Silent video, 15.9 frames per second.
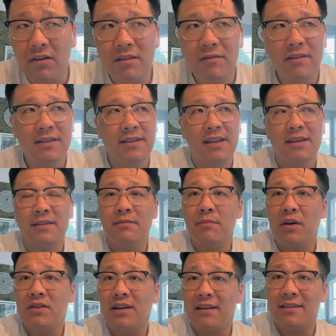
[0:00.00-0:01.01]
因为现在新
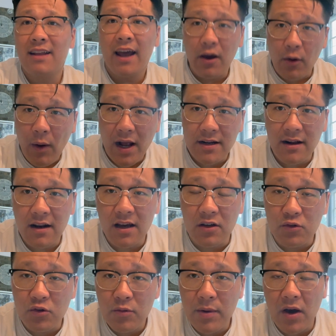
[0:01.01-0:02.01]
表涨得太夸张了，
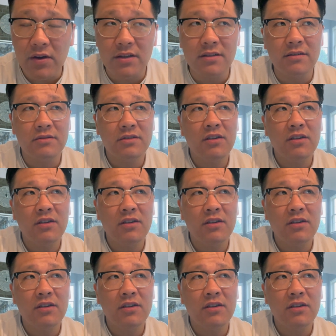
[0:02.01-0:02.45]
很多表已经